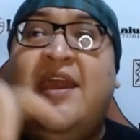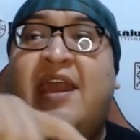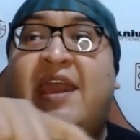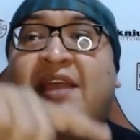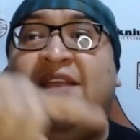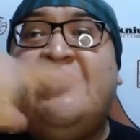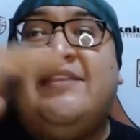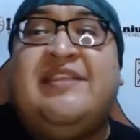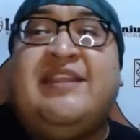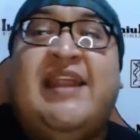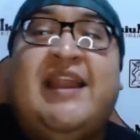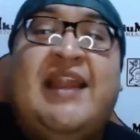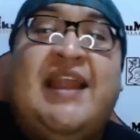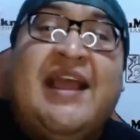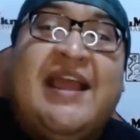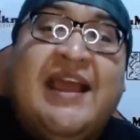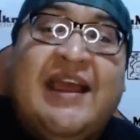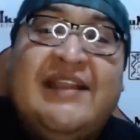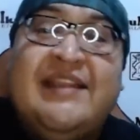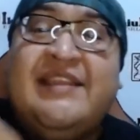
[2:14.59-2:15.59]
entre
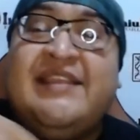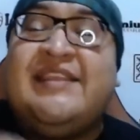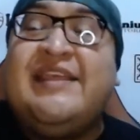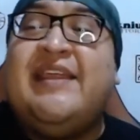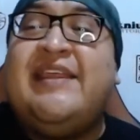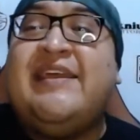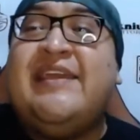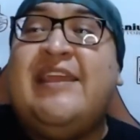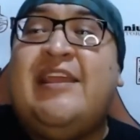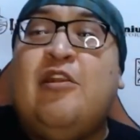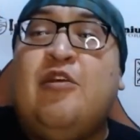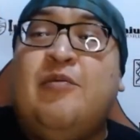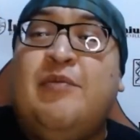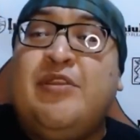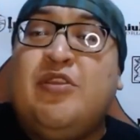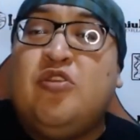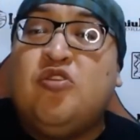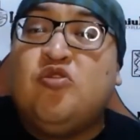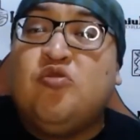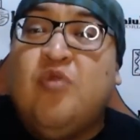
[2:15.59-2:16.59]
la cantidad de
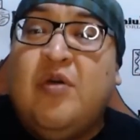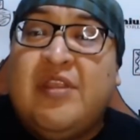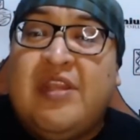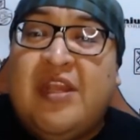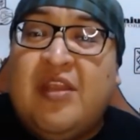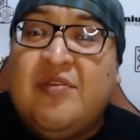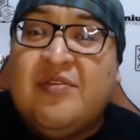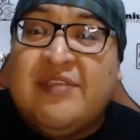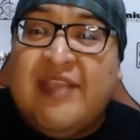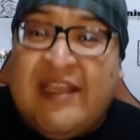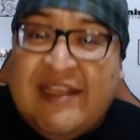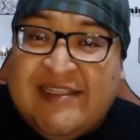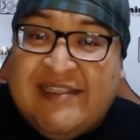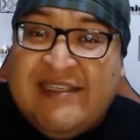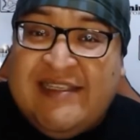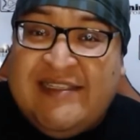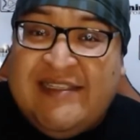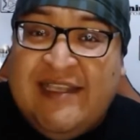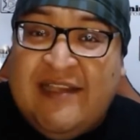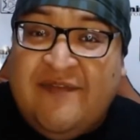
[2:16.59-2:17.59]
kilómetros cuadrados que
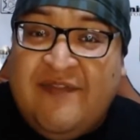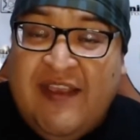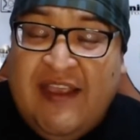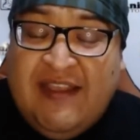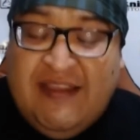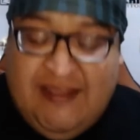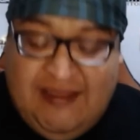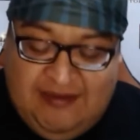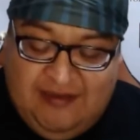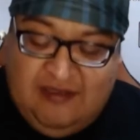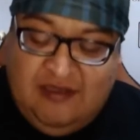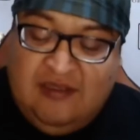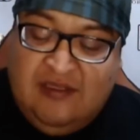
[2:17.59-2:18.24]
existen. Fíjate,